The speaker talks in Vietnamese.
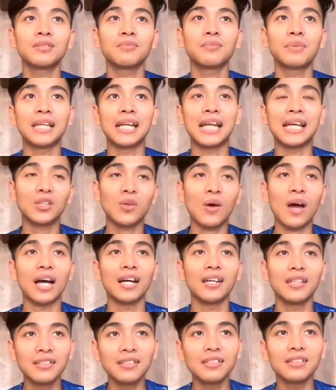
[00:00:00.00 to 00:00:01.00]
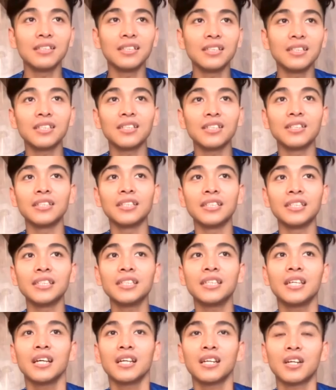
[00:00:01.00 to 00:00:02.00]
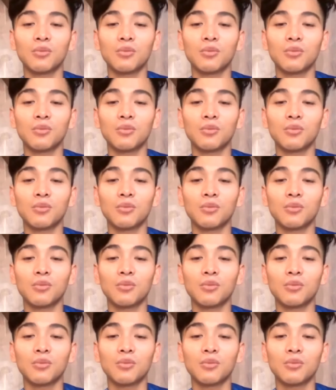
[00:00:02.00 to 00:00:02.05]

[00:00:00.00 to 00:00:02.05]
mình lan tỏa hơn nữa tới